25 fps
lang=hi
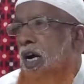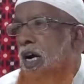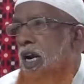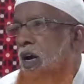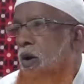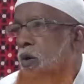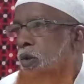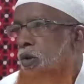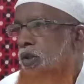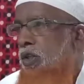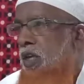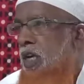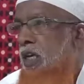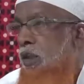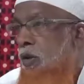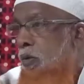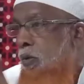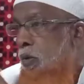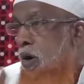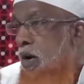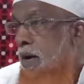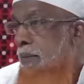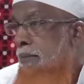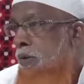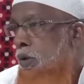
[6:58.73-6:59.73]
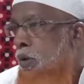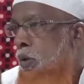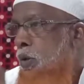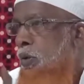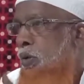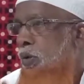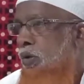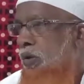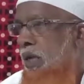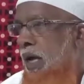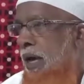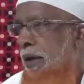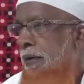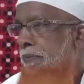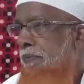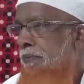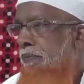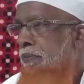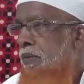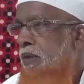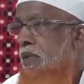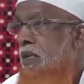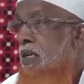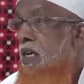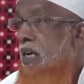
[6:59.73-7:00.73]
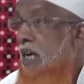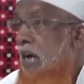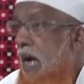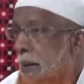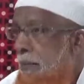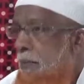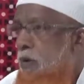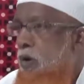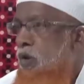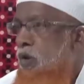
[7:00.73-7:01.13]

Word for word: खड़े होते हैं तो वो कमज़ोर होता है कम